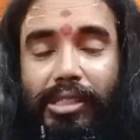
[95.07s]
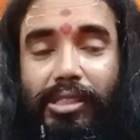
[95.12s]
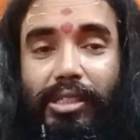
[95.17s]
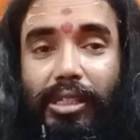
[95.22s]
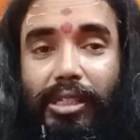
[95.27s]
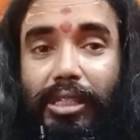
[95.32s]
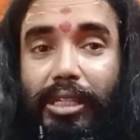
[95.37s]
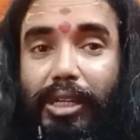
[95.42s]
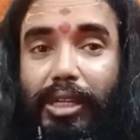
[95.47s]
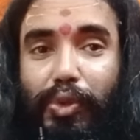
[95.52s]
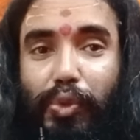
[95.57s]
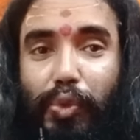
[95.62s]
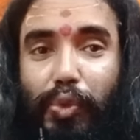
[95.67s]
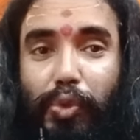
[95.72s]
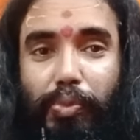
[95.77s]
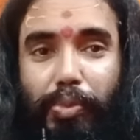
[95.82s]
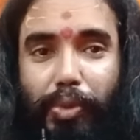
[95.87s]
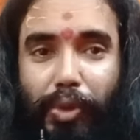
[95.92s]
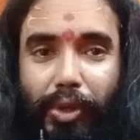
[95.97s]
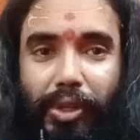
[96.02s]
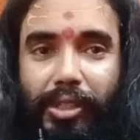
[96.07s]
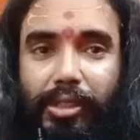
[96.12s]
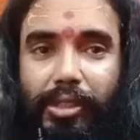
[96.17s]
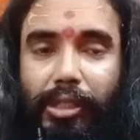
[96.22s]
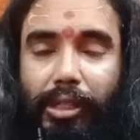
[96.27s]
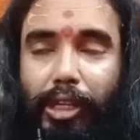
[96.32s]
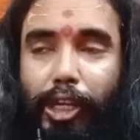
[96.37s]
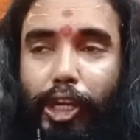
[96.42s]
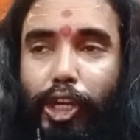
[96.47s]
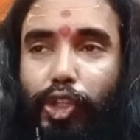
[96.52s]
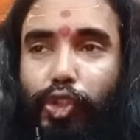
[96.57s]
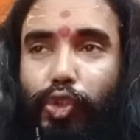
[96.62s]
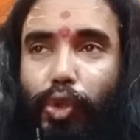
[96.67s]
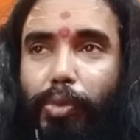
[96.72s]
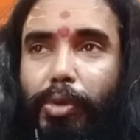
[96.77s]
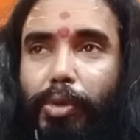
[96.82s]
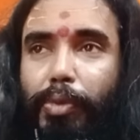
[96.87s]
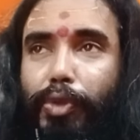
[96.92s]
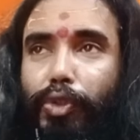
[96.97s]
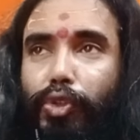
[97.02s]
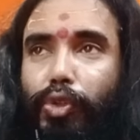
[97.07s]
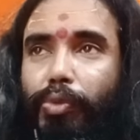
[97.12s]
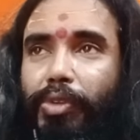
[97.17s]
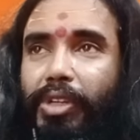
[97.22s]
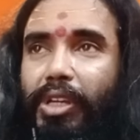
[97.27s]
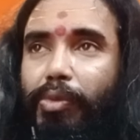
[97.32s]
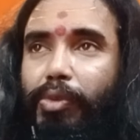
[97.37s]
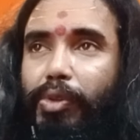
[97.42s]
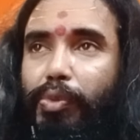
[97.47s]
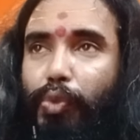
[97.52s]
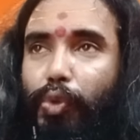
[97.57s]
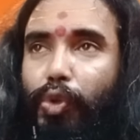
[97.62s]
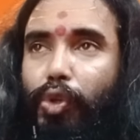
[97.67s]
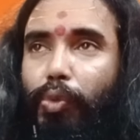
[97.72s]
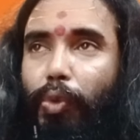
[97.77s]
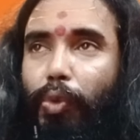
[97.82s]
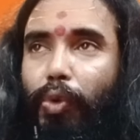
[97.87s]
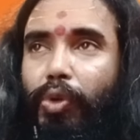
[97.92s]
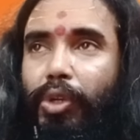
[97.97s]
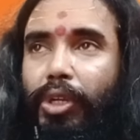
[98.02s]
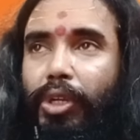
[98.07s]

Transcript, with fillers: যে কে কোন প্রকৃতির তবে প্রথমেই আমি বলবো